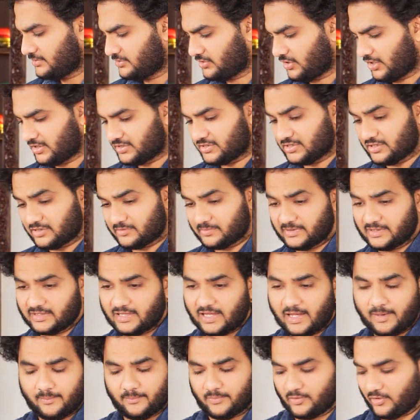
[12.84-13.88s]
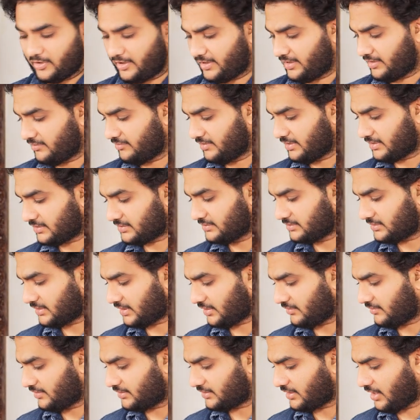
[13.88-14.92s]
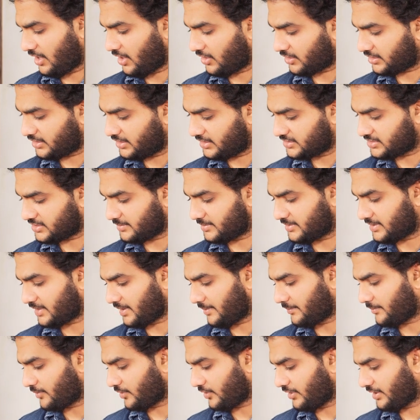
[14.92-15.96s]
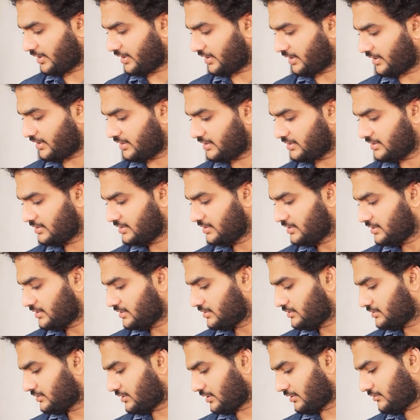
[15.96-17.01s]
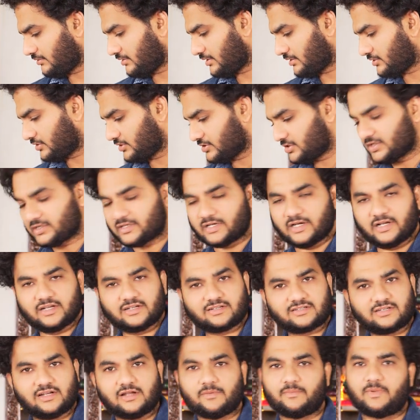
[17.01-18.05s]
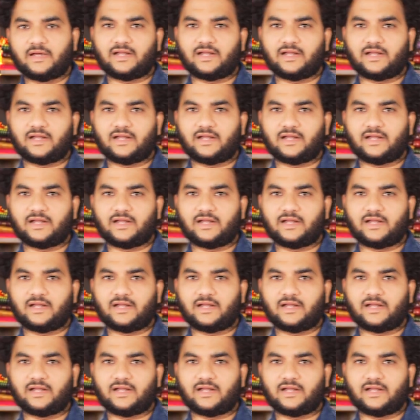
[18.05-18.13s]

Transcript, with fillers: జార్జెట్ మీద ఎంబ్రాయిడరీ వర్క్ తర్వాత ఆర్గాంజా మీద ఎంబ్రాయిడరీ తర్వాత వచ్చి ట్రెడిషనల్